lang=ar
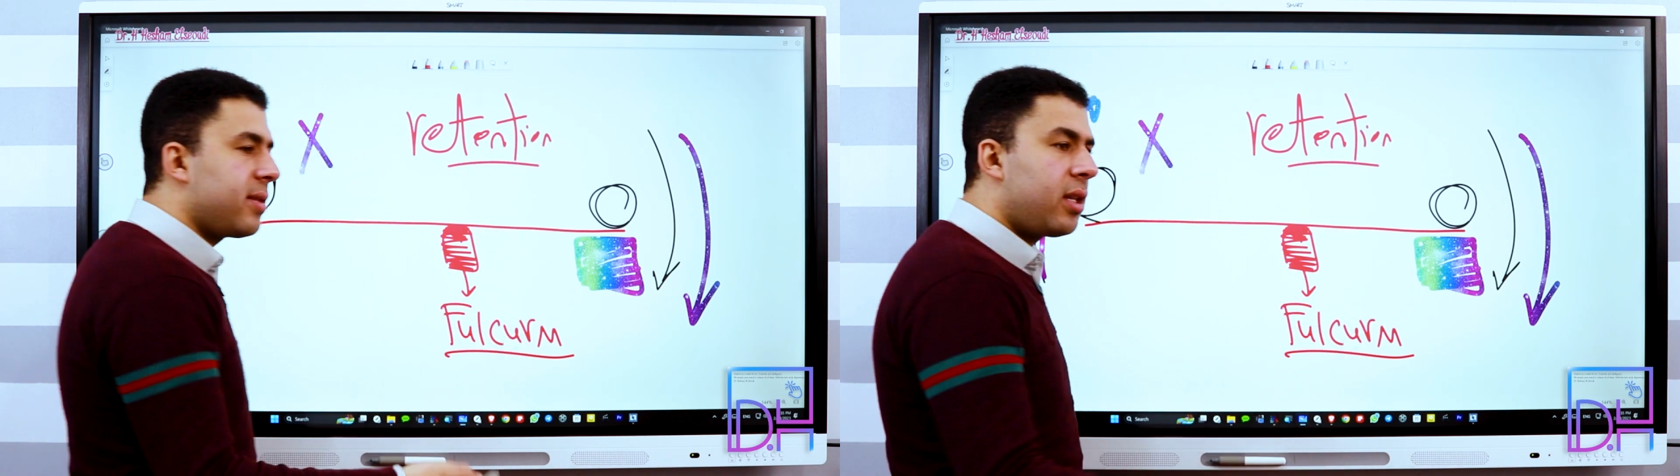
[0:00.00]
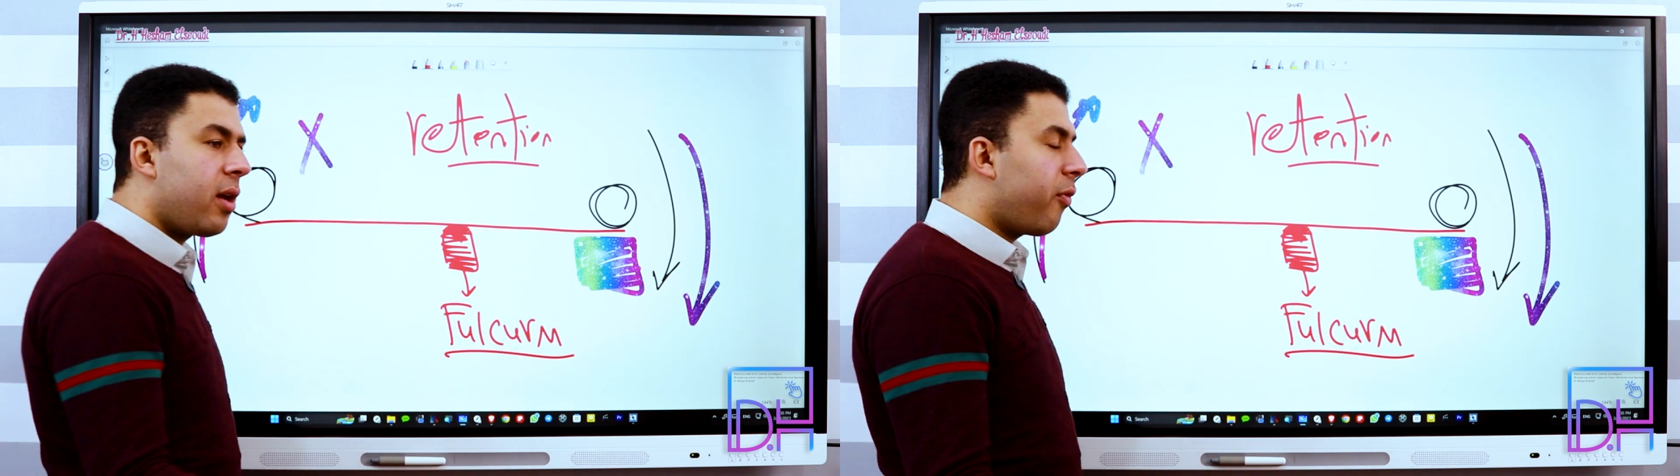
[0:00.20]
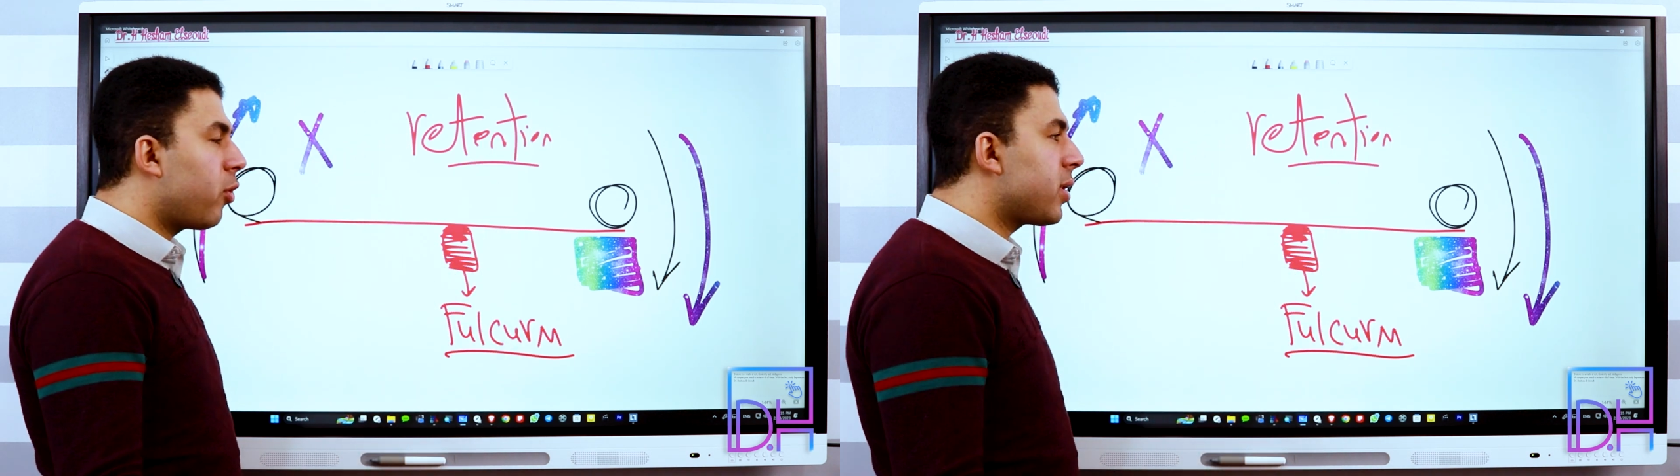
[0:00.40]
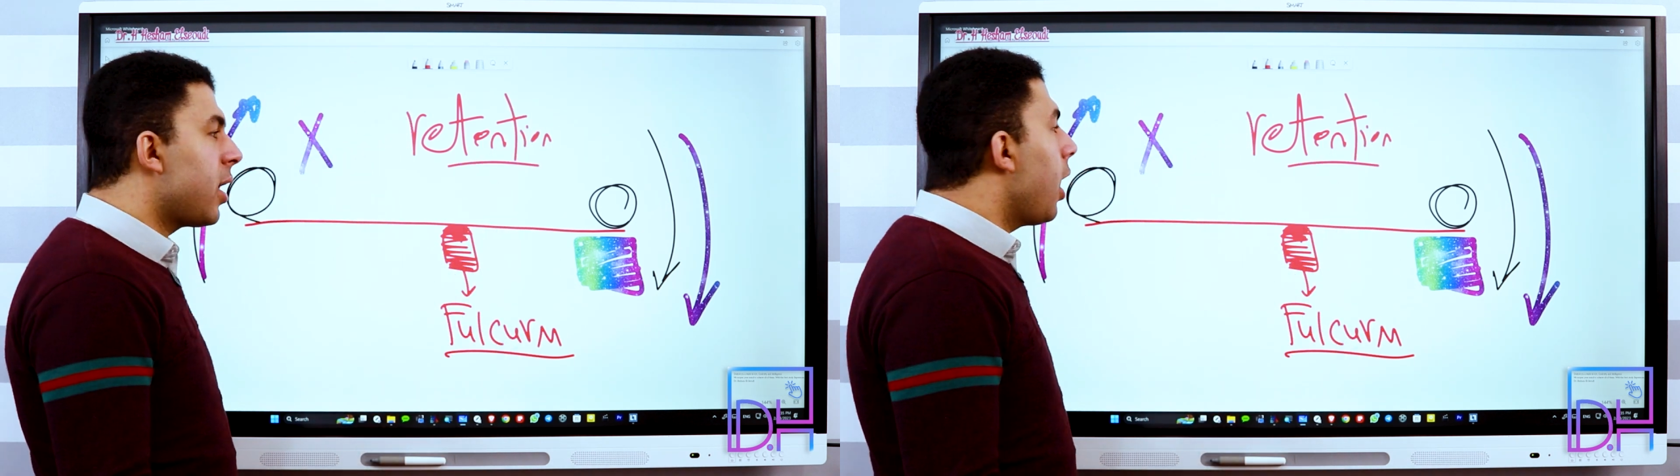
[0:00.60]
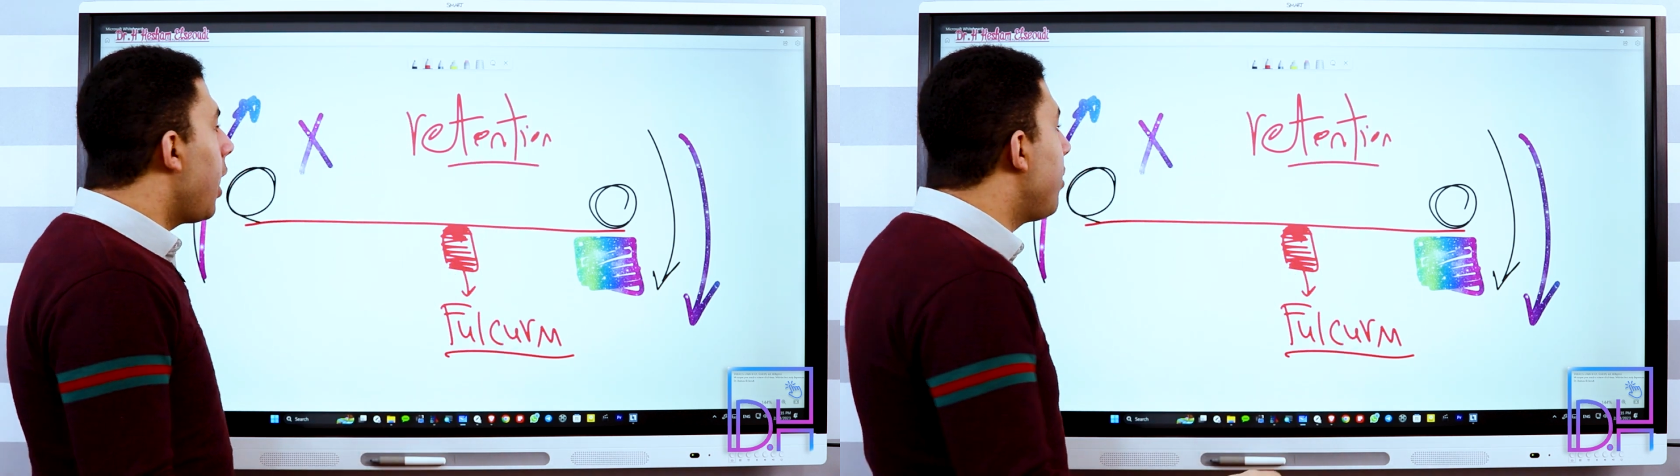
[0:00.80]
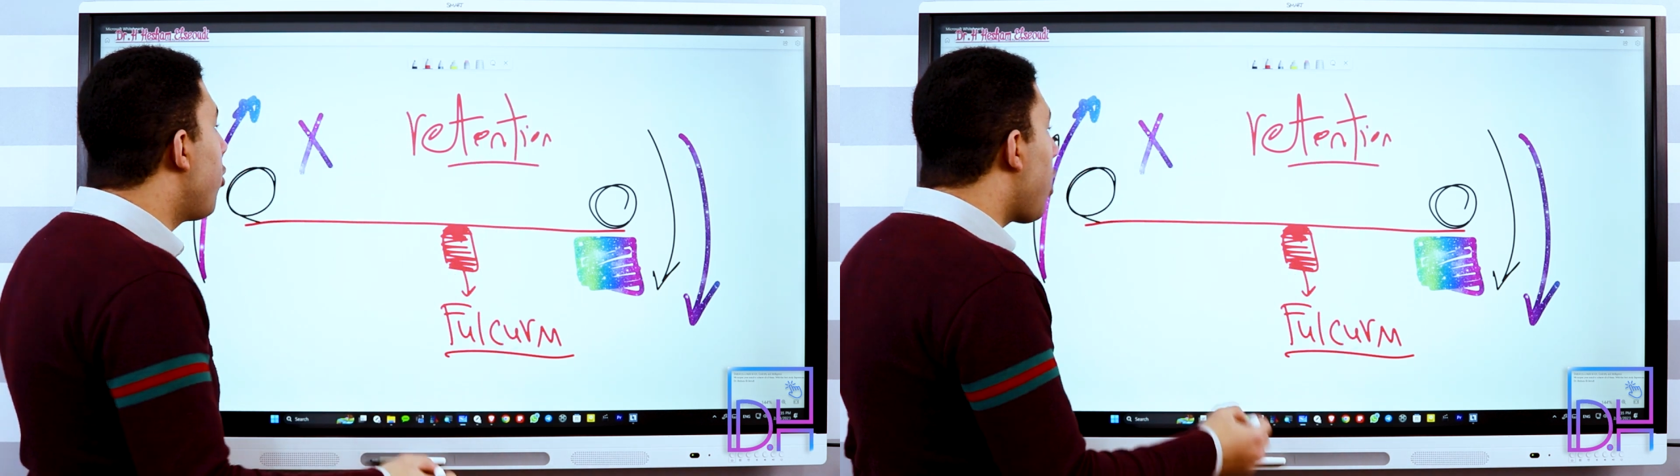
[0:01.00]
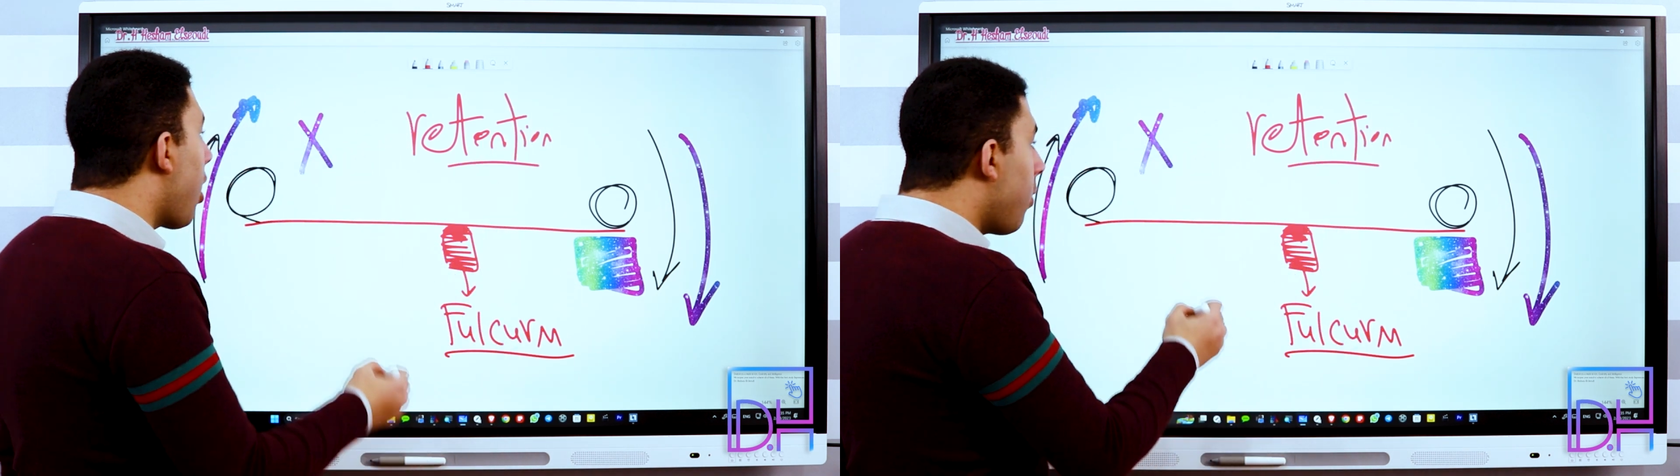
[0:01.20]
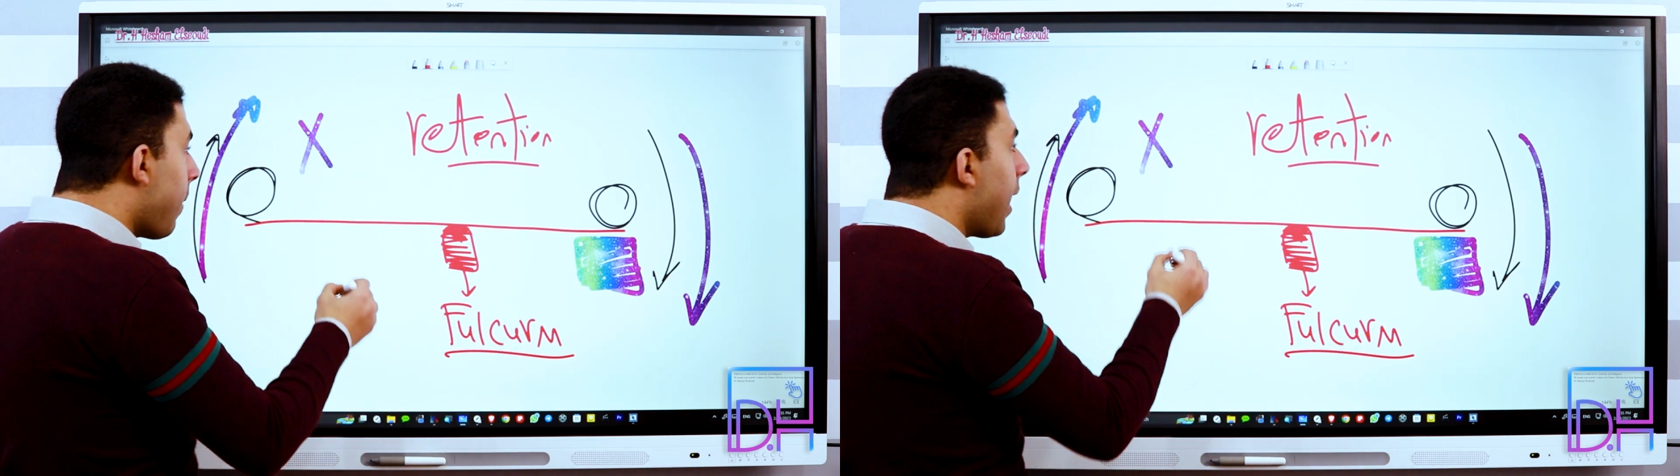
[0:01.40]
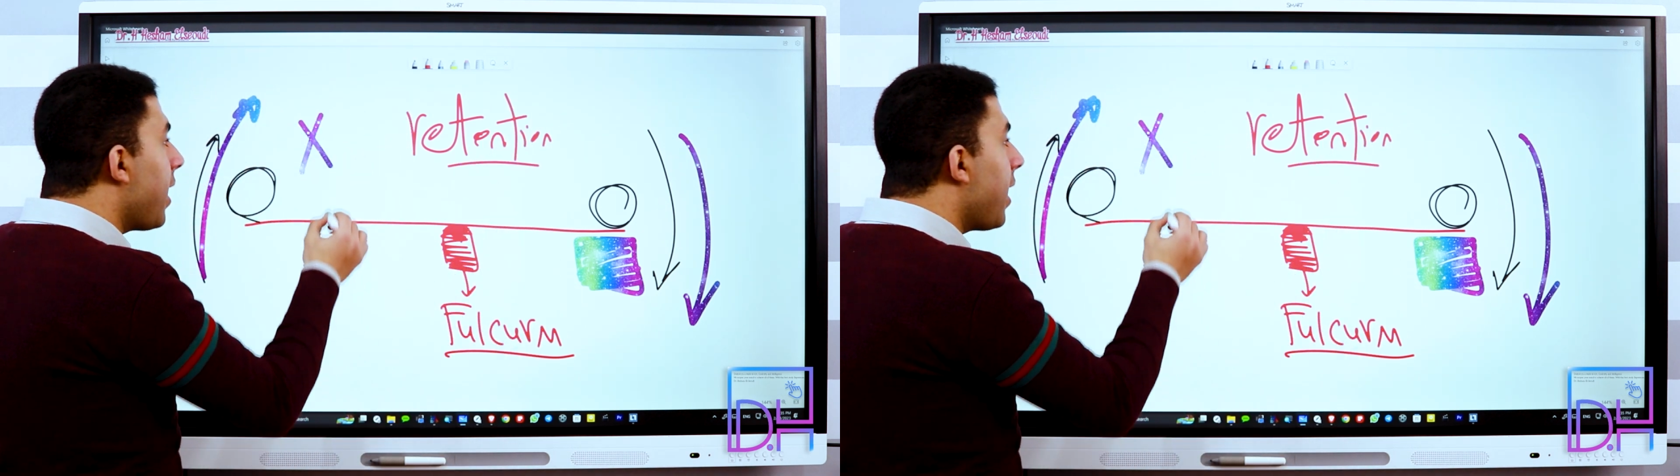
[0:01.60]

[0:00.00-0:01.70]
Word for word: ان سيتنج فورس المقاومه